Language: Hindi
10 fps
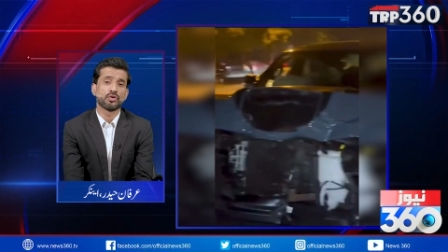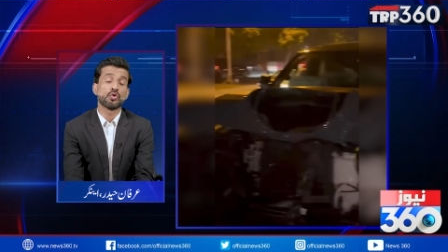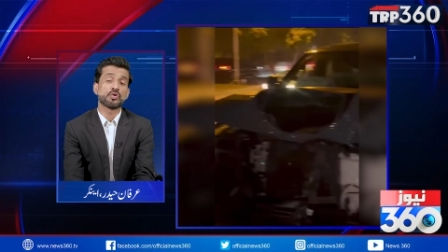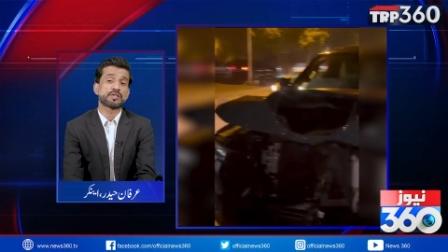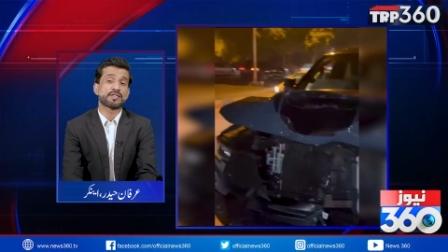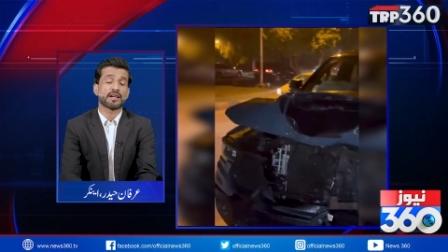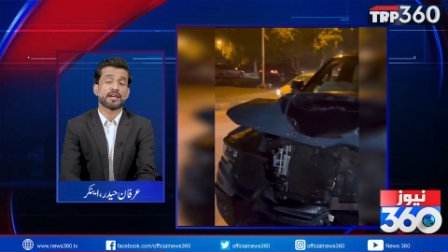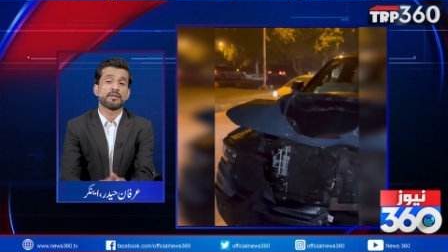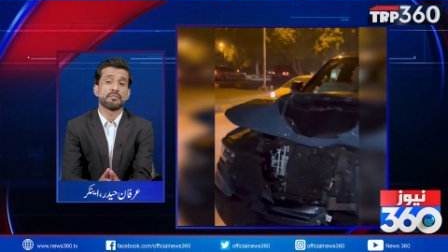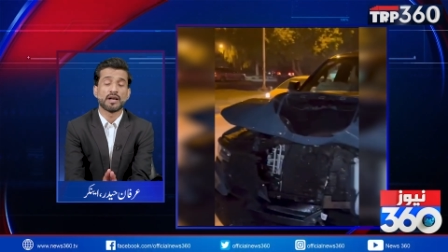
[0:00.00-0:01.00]
दो
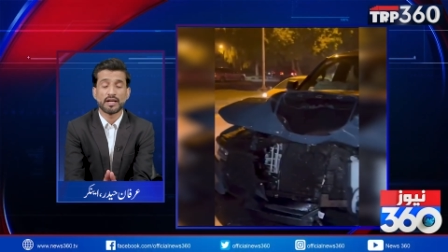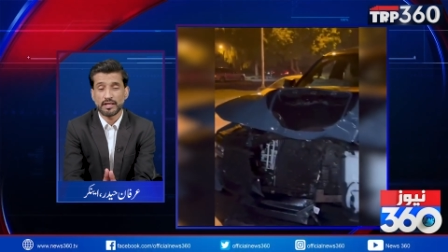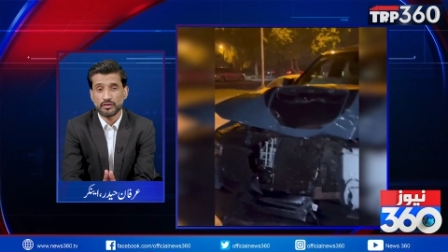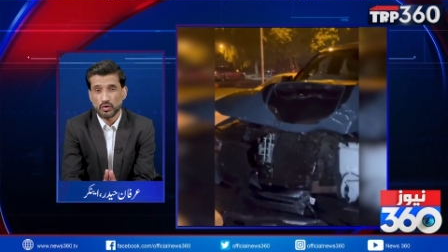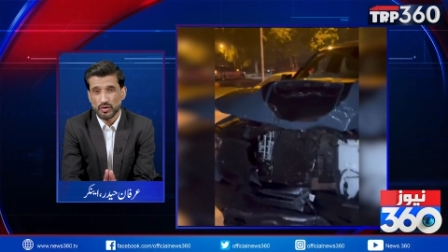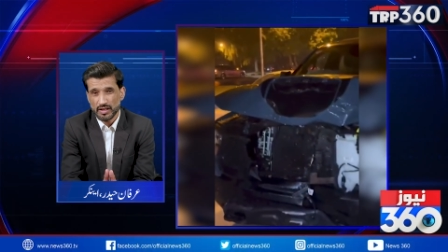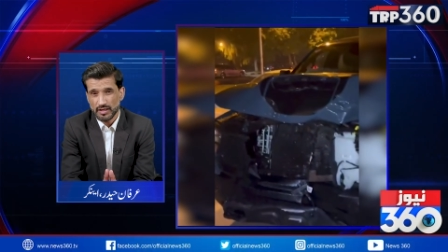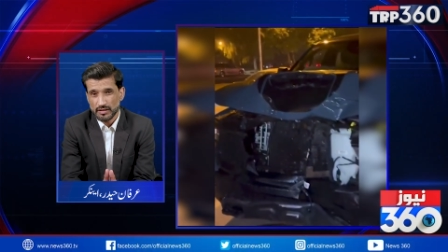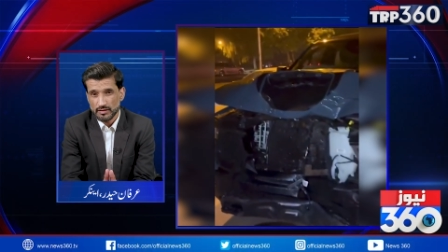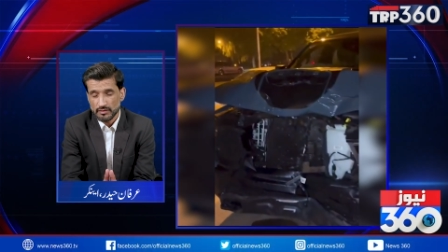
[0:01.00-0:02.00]
सके भाई जो कि
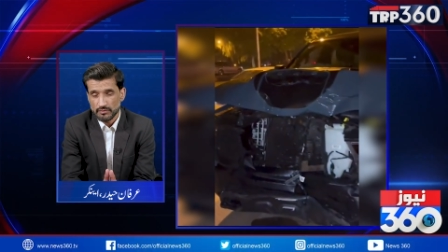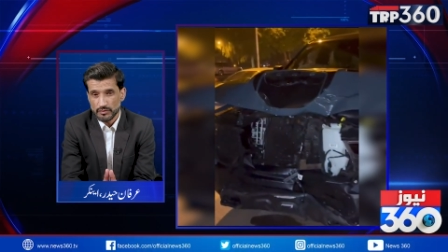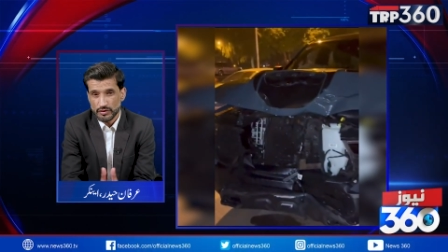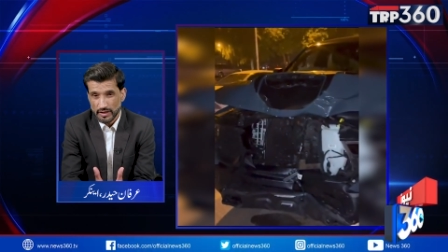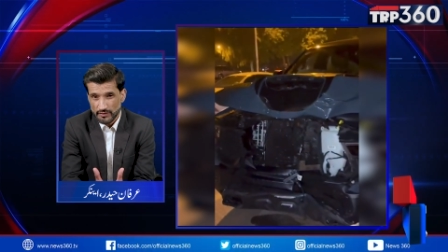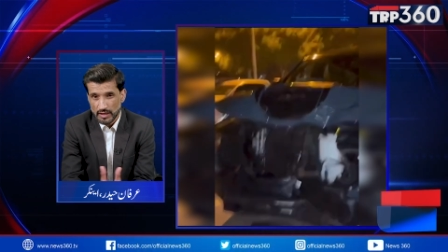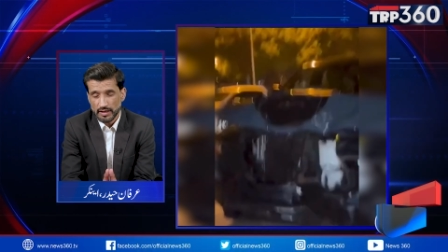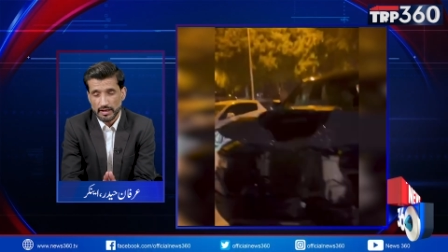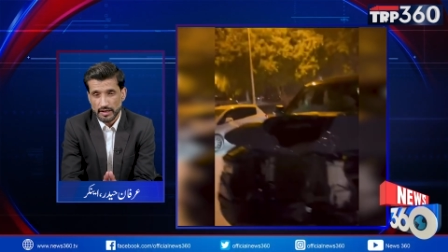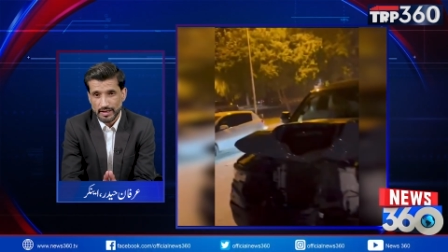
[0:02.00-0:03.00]

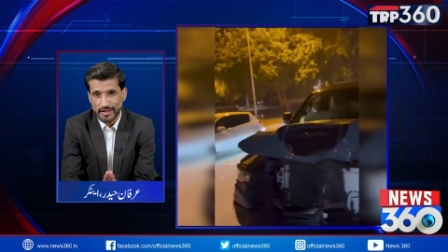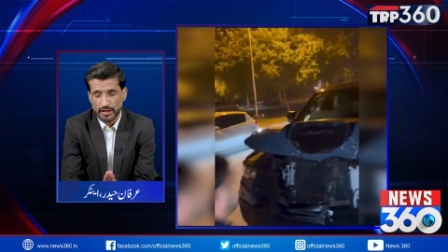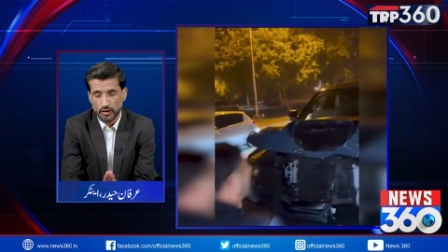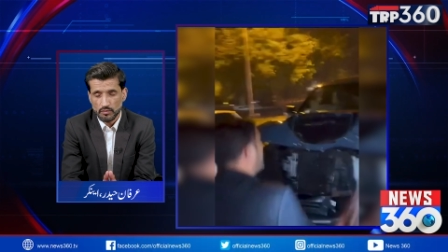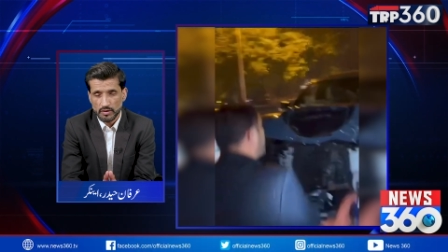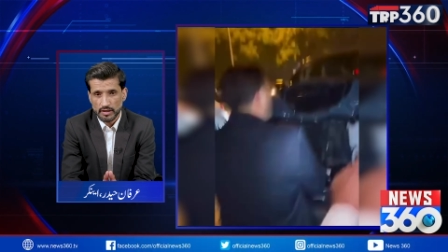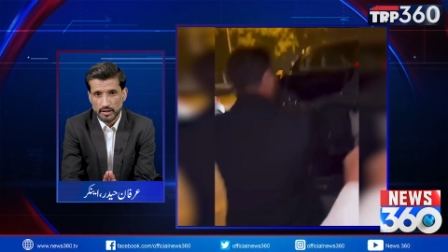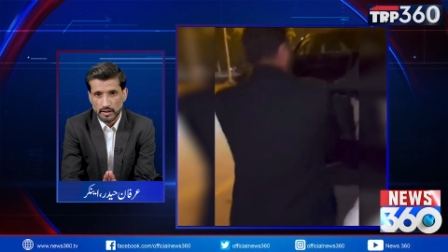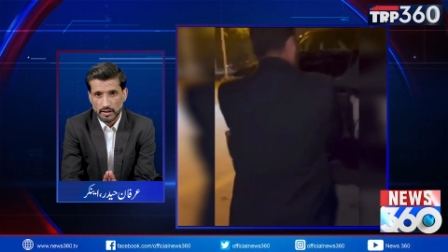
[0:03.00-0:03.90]
जवान हैं एक की उम्र